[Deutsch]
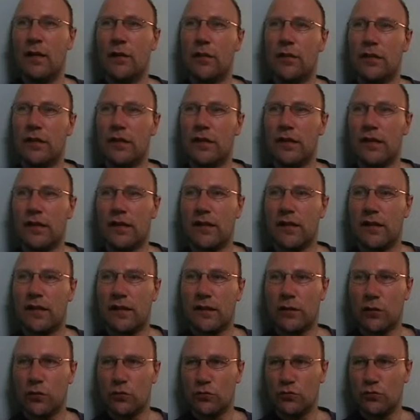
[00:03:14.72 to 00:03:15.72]
findet sie
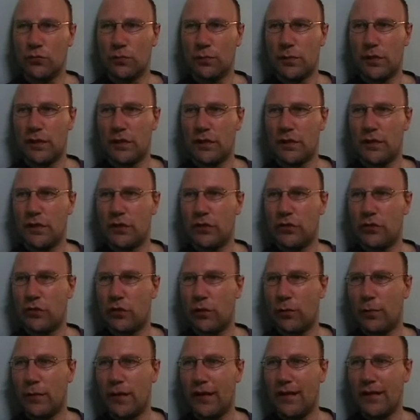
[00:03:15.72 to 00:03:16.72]
jedoch unpraktisch,
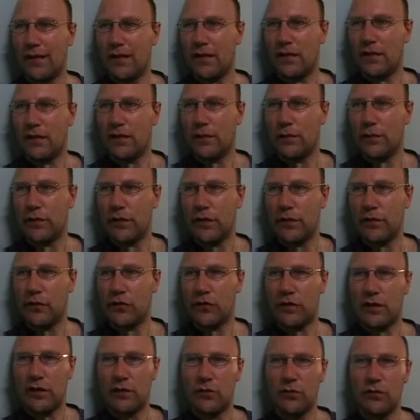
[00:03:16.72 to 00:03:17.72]
ob Hassan die
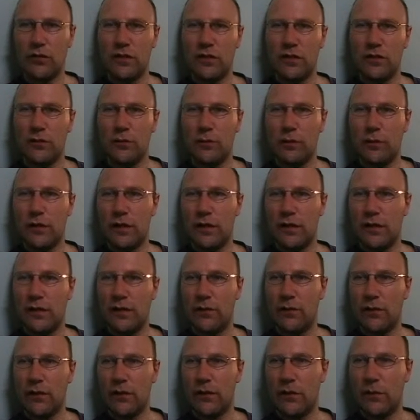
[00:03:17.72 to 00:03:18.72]
Veranstaltung nicht
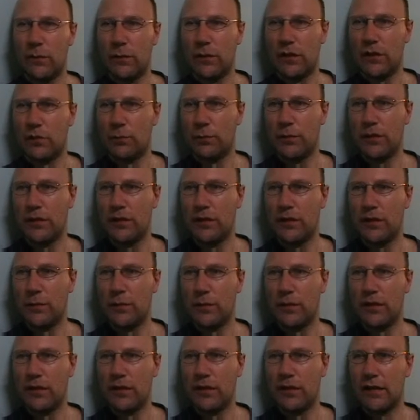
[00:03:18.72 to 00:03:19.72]
umverlegen will, zum Beispiel nach
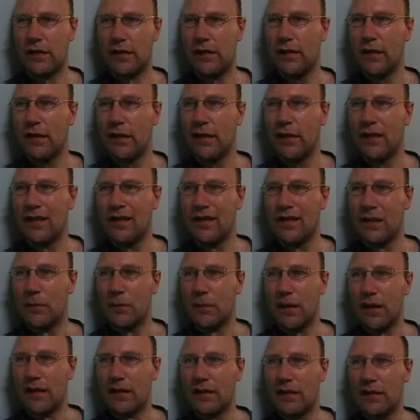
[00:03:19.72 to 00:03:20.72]
Marseille,
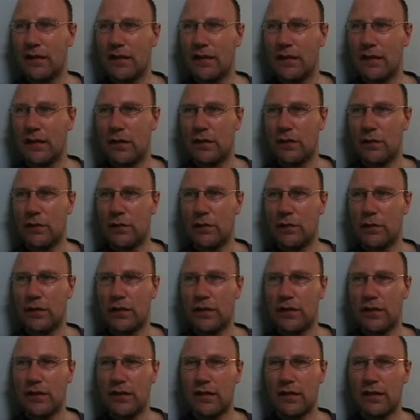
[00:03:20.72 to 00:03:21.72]
dem Eingangshafen für
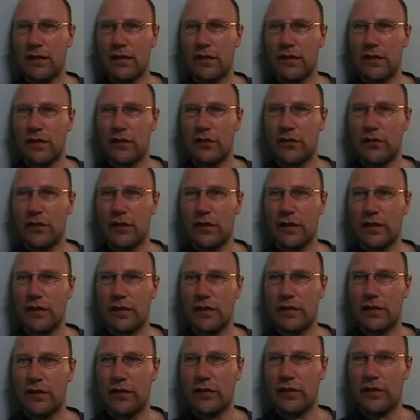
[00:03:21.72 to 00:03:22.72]
das algerische
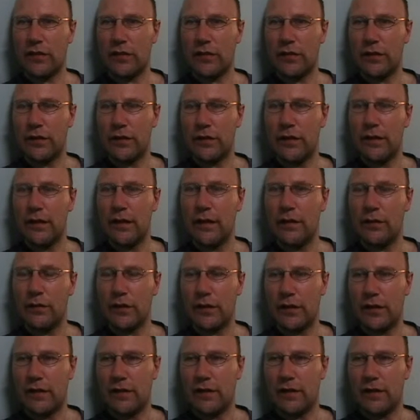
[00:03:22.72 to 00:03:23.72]
Kerngeschäft
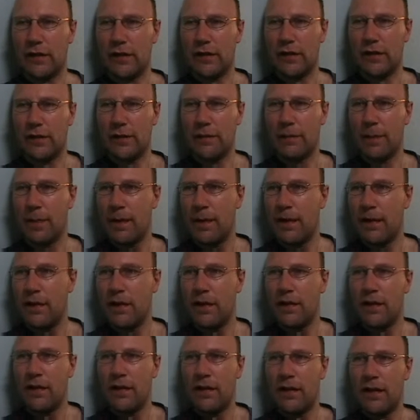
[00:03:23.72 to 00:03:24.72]

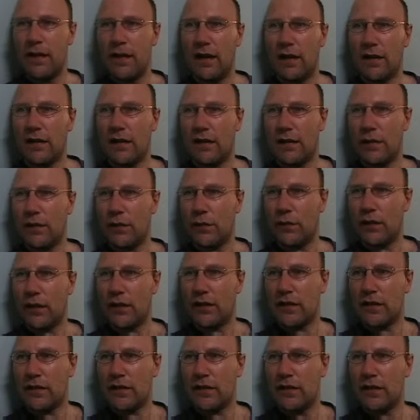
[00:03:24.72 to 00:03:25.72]
Hassans
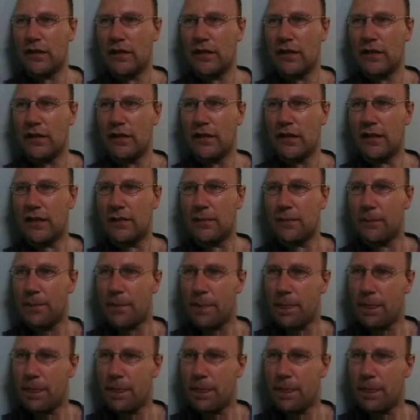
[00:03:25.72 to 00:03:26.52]
Vater kann die Idee